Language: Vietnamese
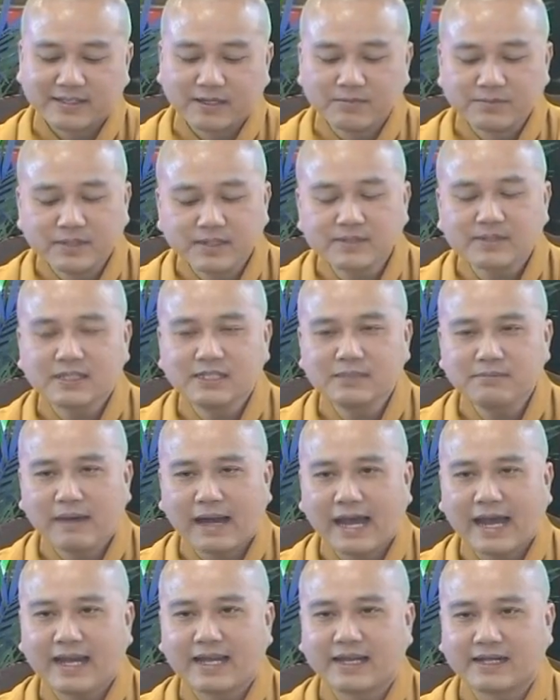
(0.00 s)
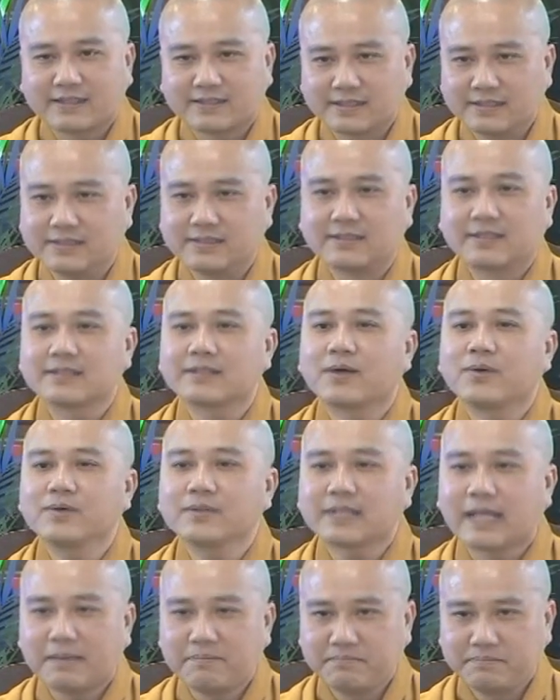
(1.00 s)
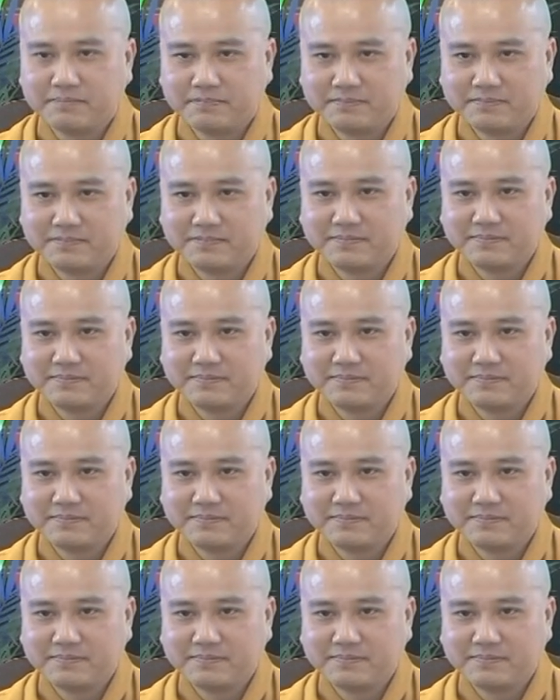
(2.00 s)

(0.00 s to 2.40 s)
Công đức thứ ba là trừ cái tối tâm.